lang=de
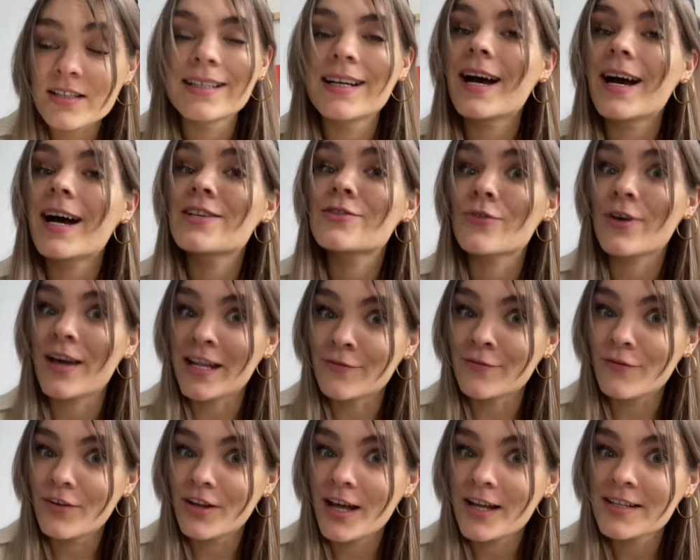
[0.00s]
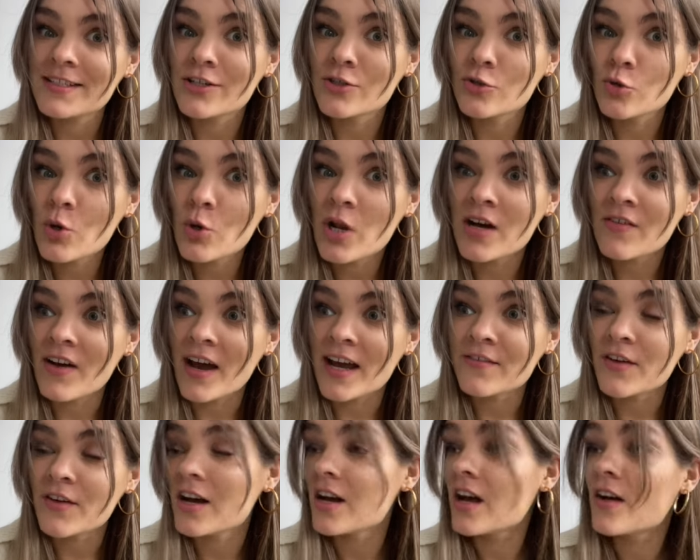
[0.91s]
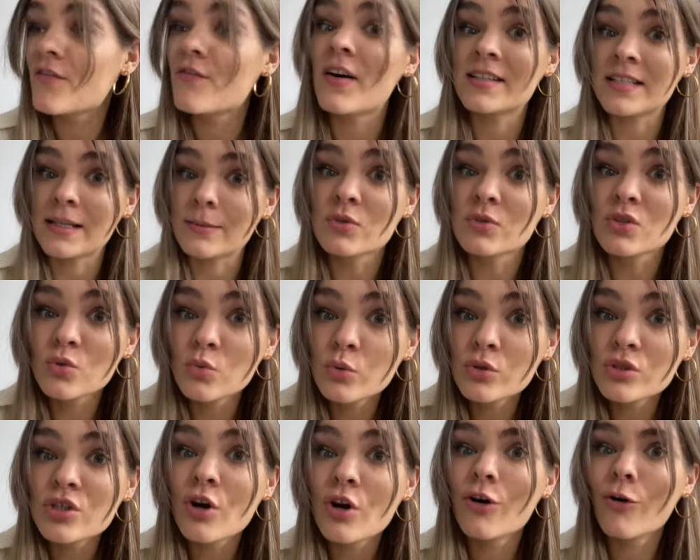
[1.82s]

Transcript: Also entweder der Schüler war einfach verdammt gut